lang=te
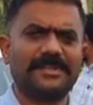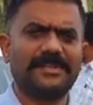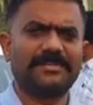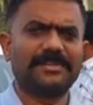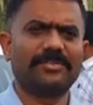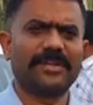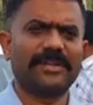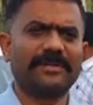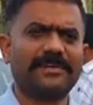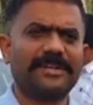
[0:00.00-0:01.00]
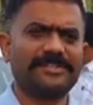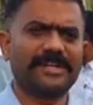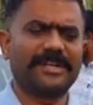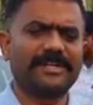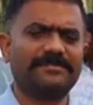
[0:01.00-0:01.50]
ఇంతవరకు ఎవడైనా కంప్లైంట్
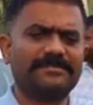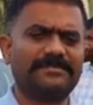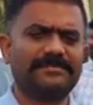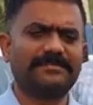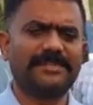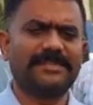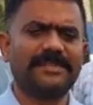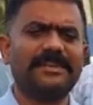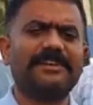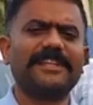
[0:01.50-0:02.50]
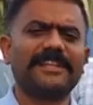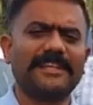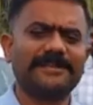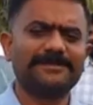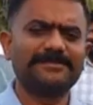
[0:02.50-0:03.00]
ఇచ్చినాడా ఇవ్వలేదు
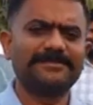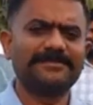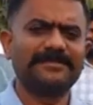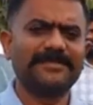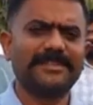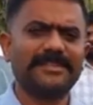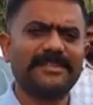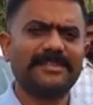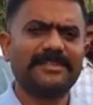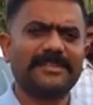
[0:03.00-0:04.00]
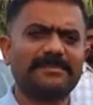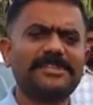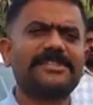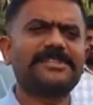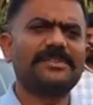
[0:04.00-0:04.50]
కదా
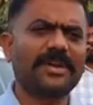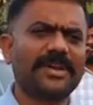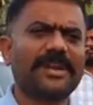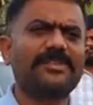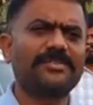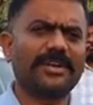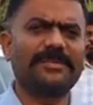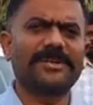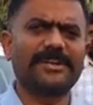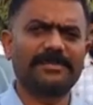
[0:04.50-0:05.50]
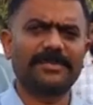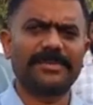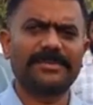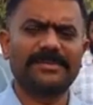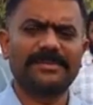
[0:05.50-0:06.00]
కబ్జా చేసింటే ఒక్క రైతుతో కంప్లైంట్ ఇవ్వమని